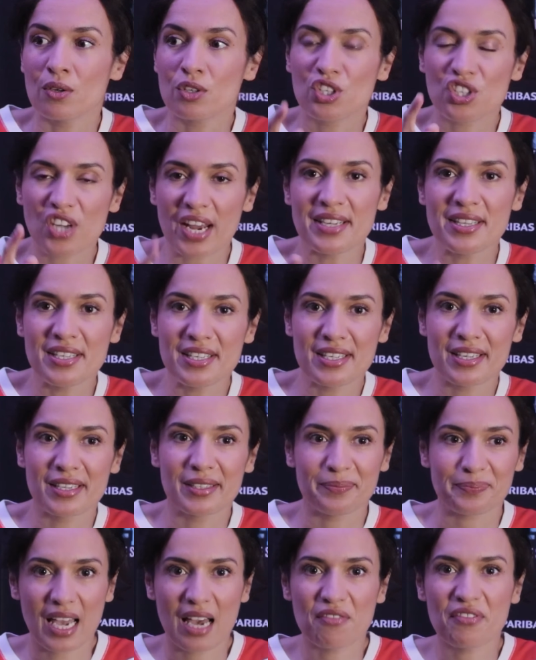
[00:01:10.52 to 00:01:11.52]
Euh,
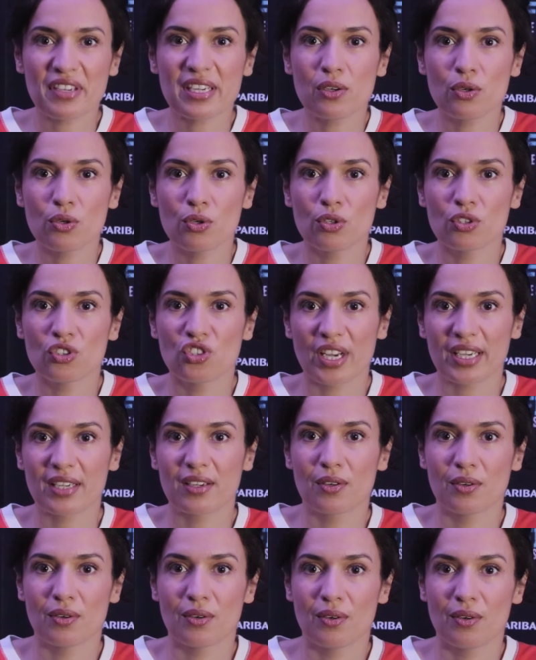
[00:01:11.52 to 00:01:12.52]
Shining, avec euh,
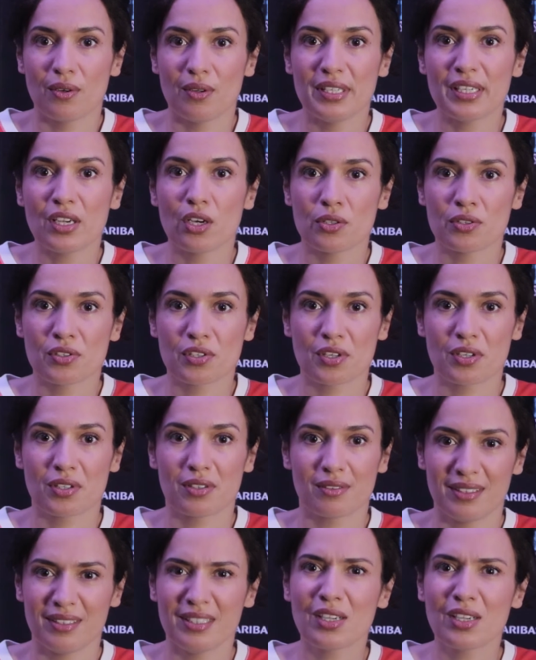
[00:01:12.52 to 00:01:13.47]
Jack euh, Nicholson.